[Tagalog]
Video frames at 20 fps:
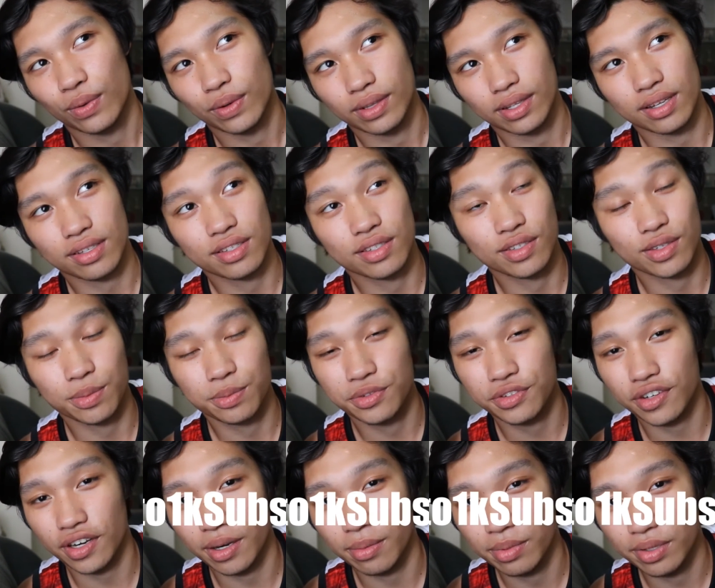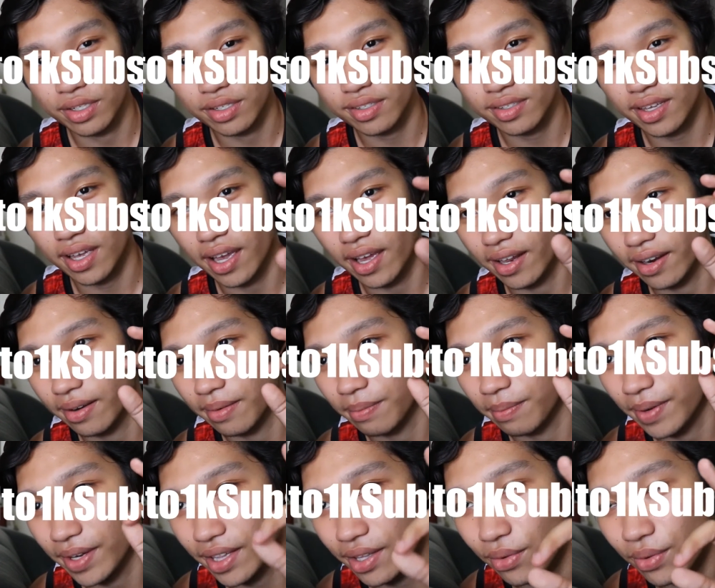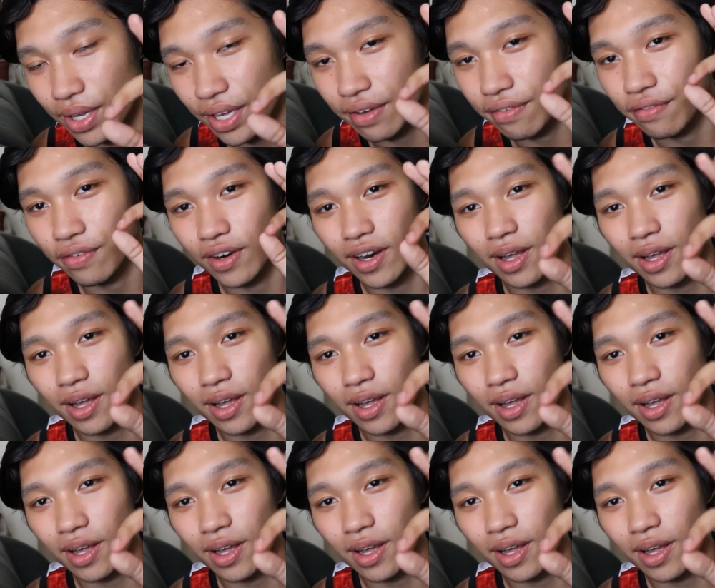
1,000 subscribers and by the way if